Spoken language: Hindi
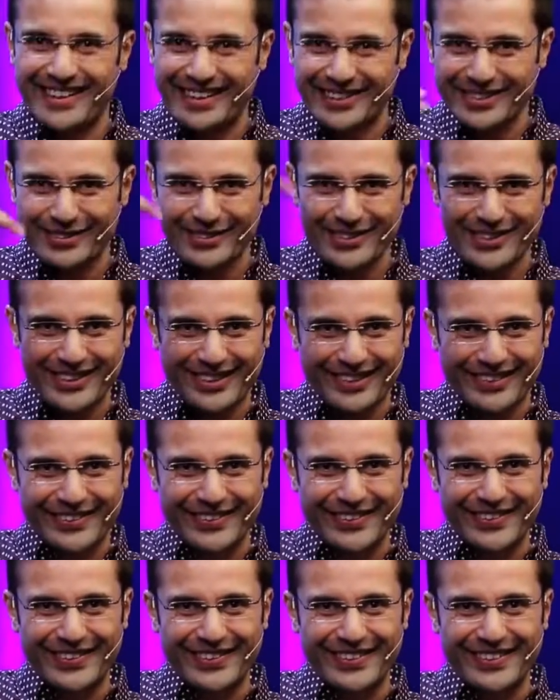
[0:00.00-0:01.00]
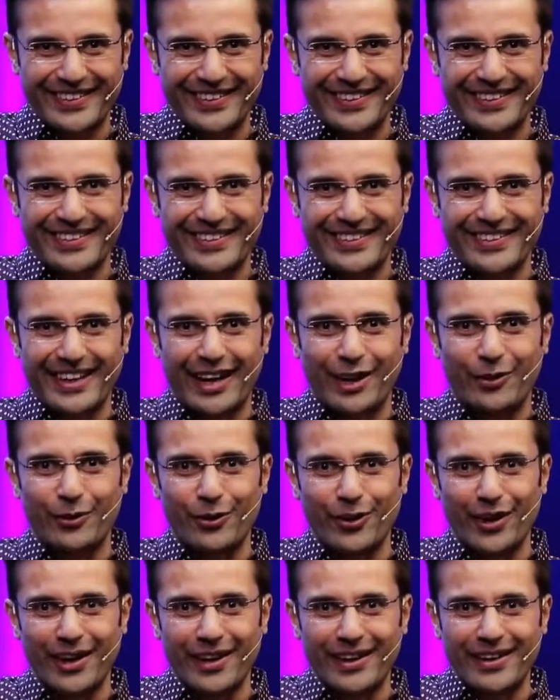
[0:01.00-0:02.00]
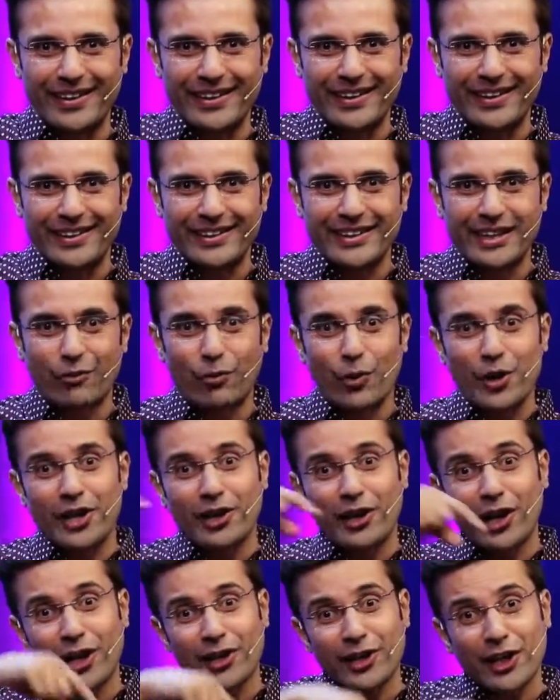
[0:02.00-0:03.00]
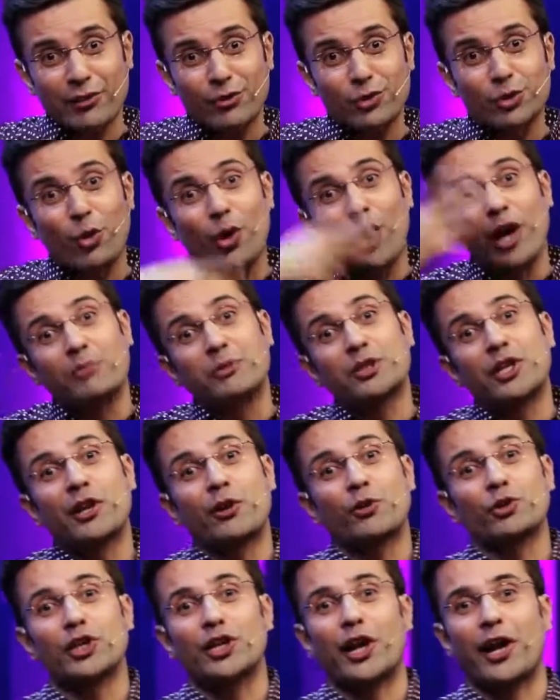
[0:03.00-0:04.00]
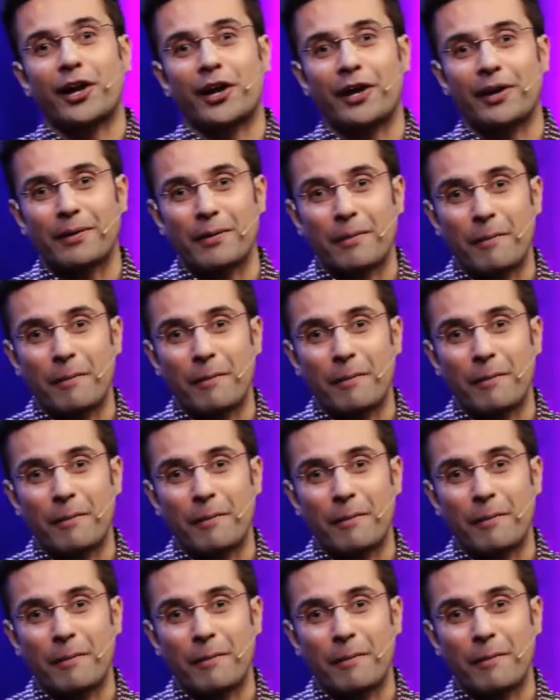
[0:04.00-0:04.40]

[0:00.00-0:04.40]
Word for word: आप समझ रहे हो क्या होगा क्या वो एक लाख नहीं वो दो लाख भी देने को तैयार है